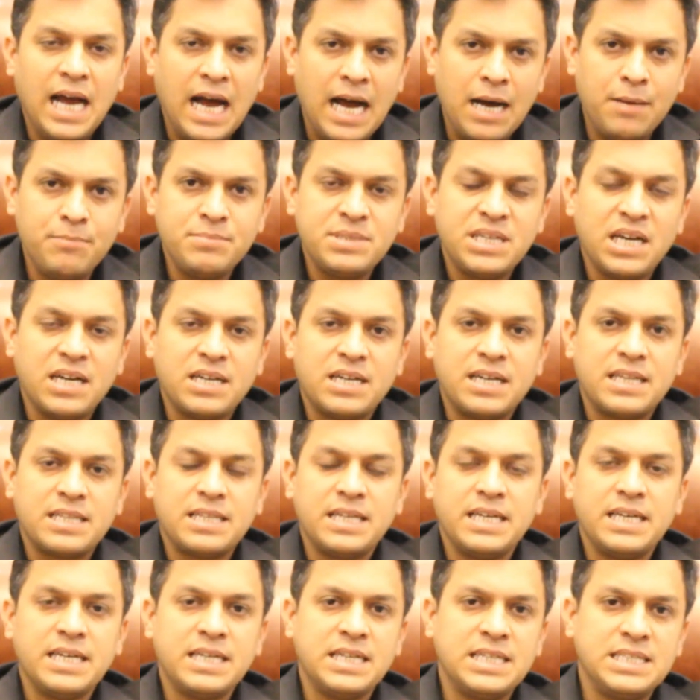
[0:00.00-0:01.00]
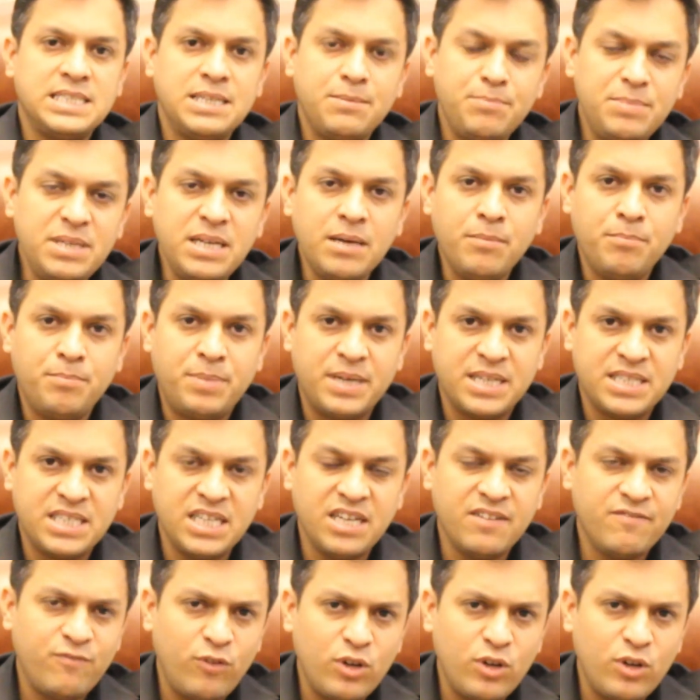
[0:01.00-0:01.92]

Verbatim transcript: हम क्या करते हैं कि जब भी हम पढ़ते हैं